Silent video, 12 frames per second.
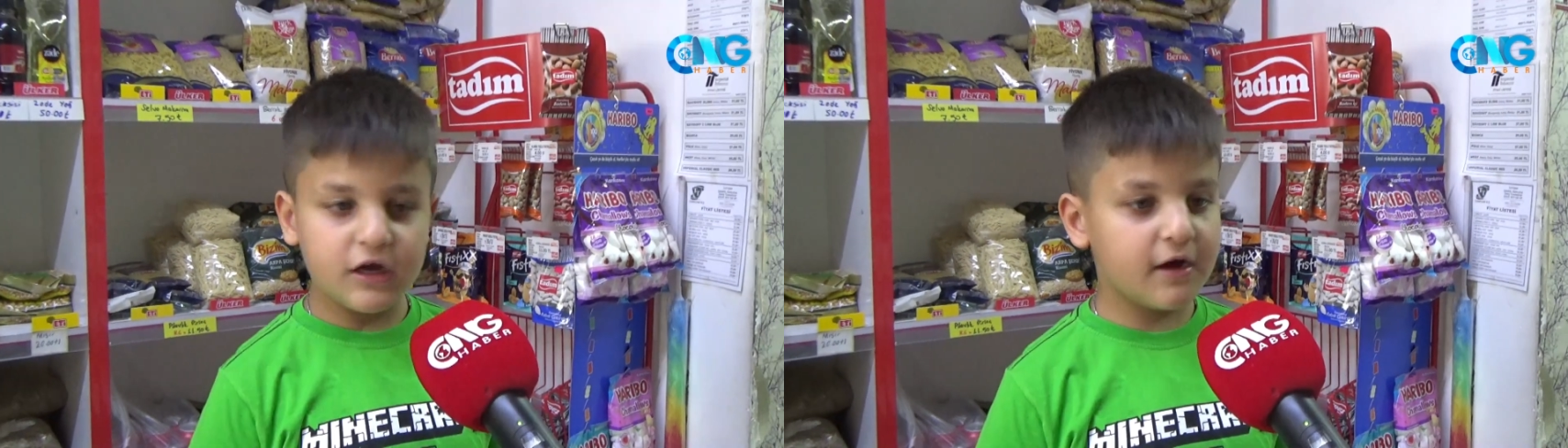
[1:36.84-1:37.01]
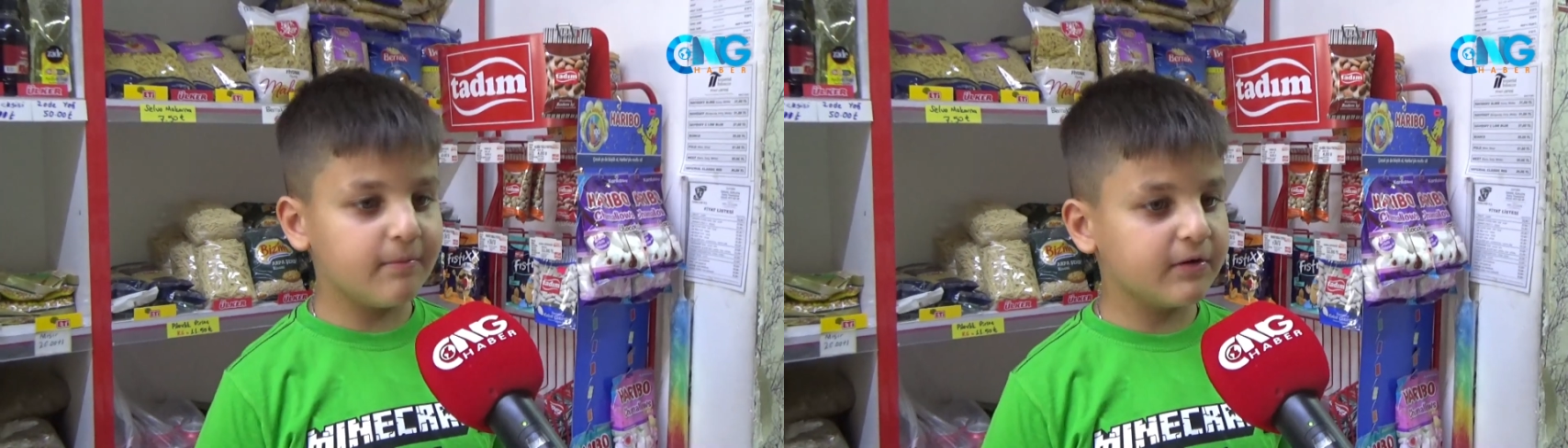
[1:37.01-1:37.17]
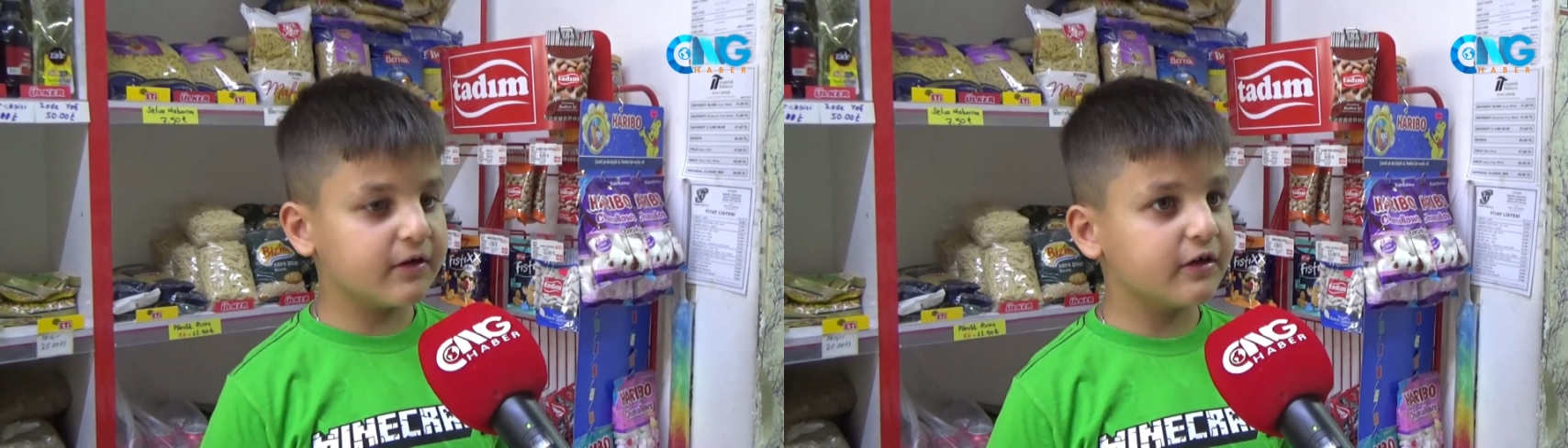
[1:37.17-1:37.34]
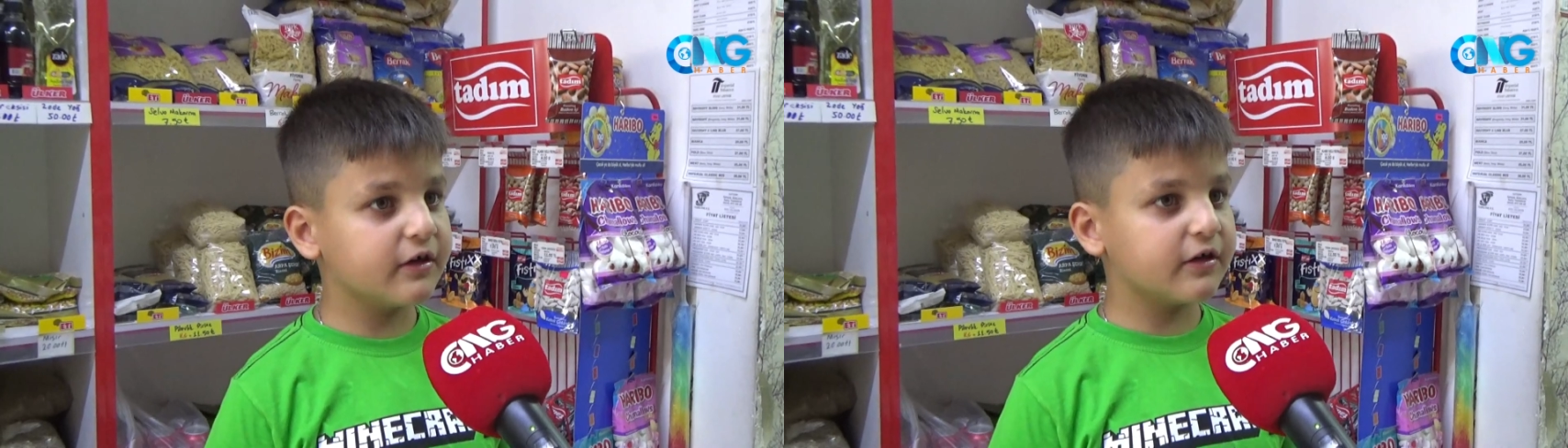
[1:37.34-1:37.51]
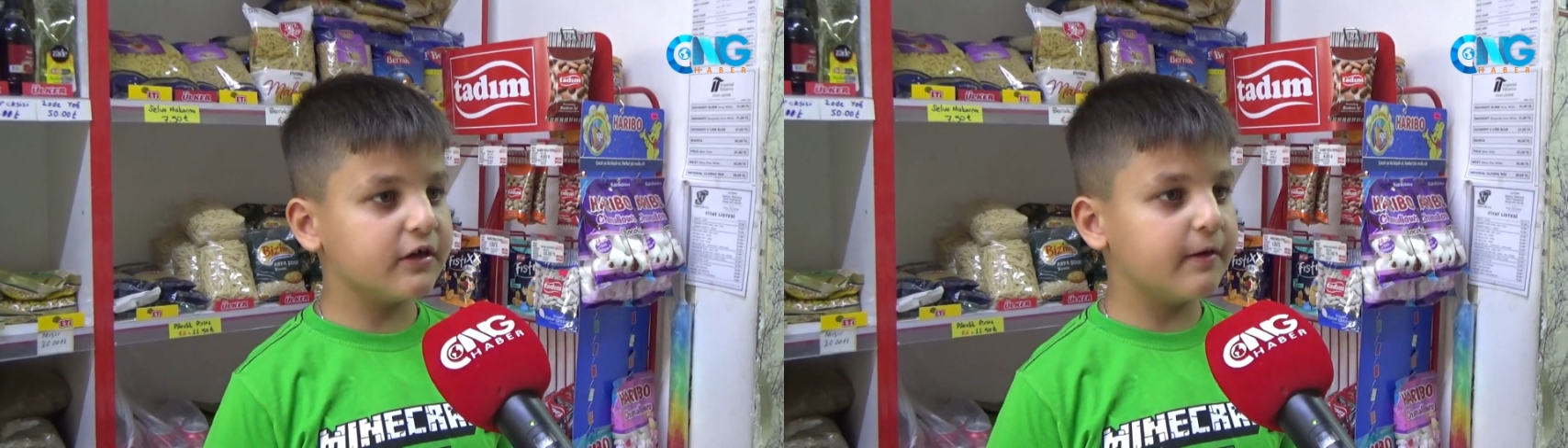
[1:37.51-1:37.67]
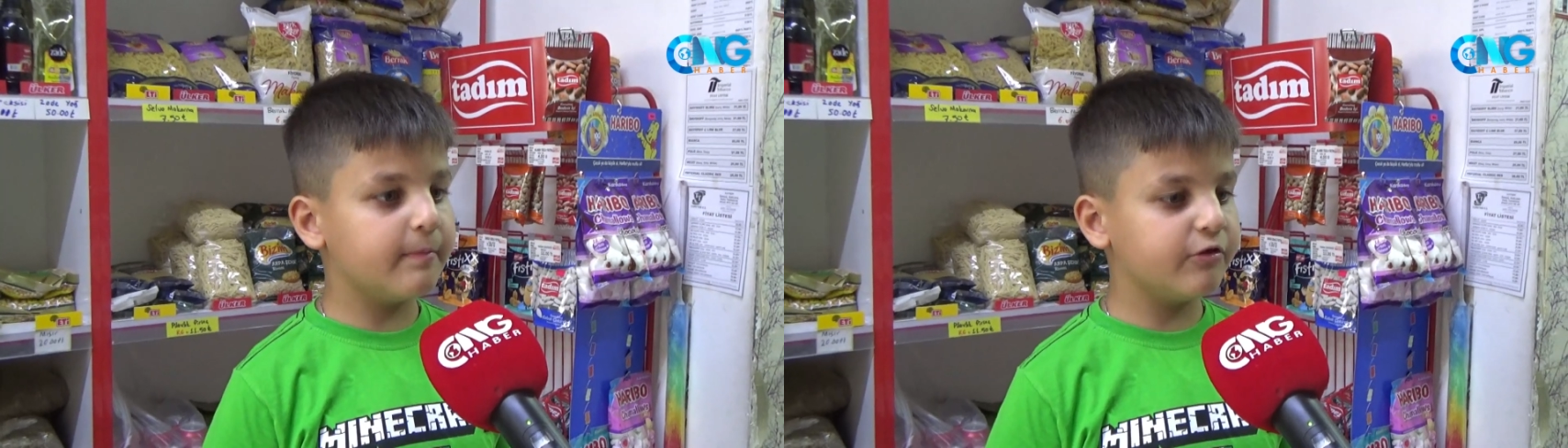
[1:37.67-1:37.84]
Yağmazlık
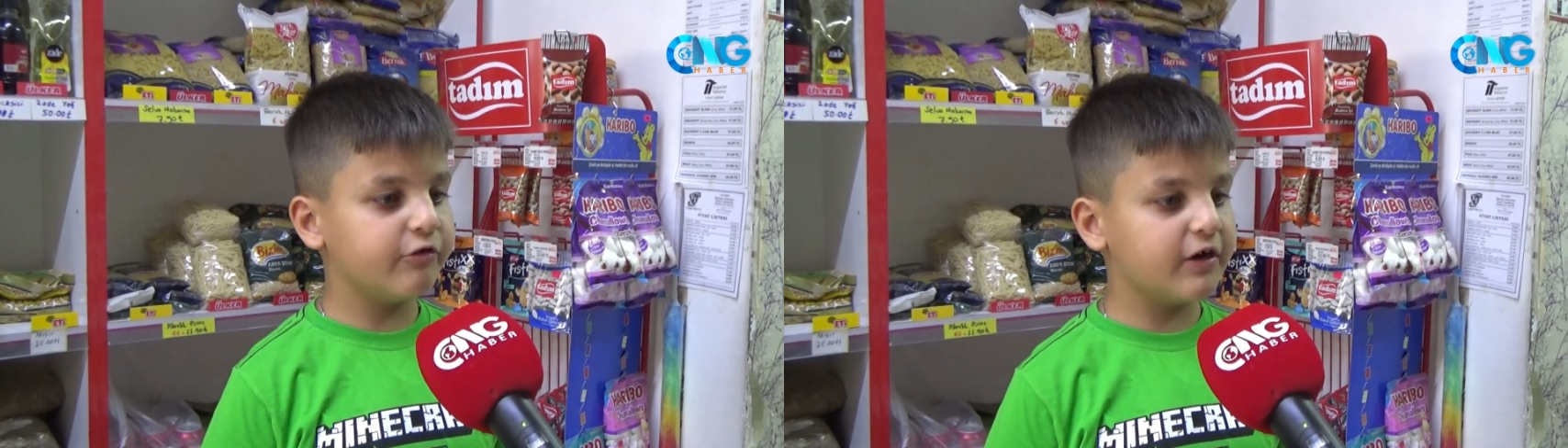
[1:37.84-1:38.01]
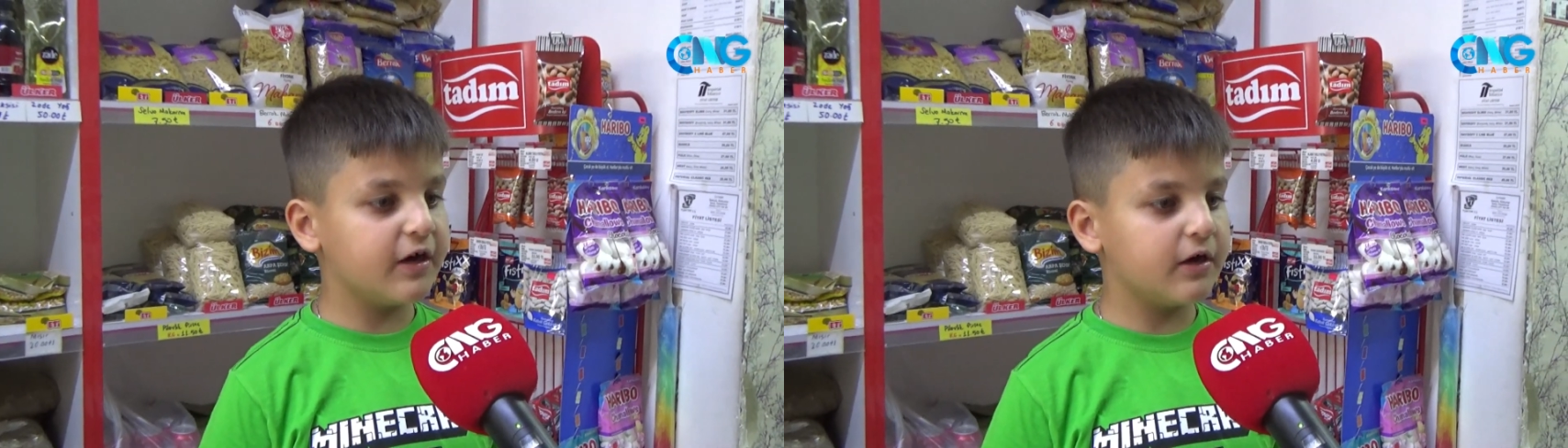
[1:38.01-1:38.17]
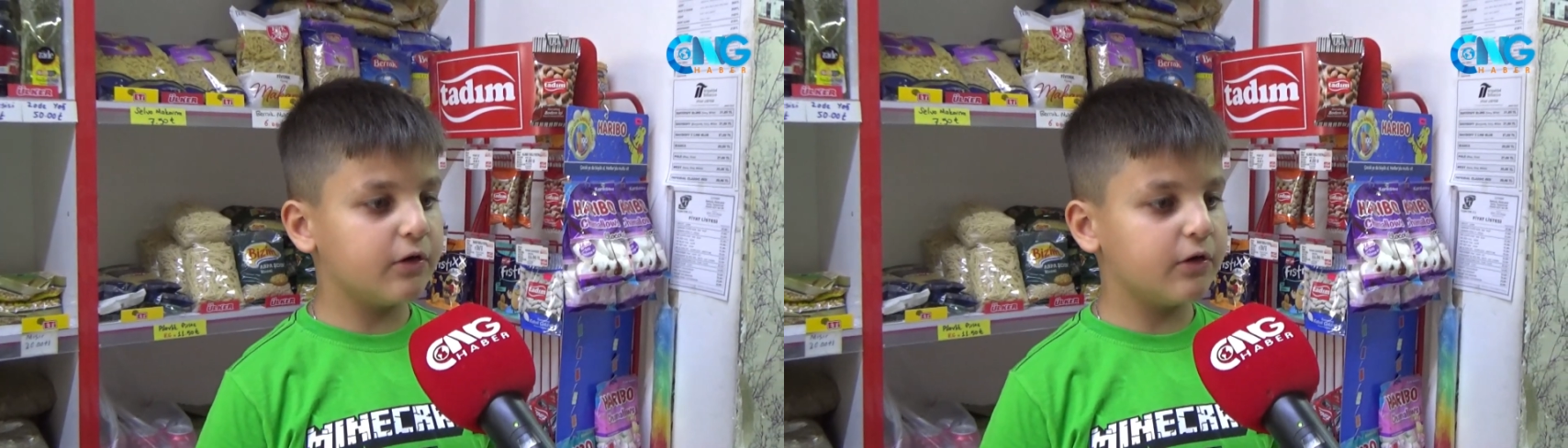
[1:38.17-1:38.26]
yapınca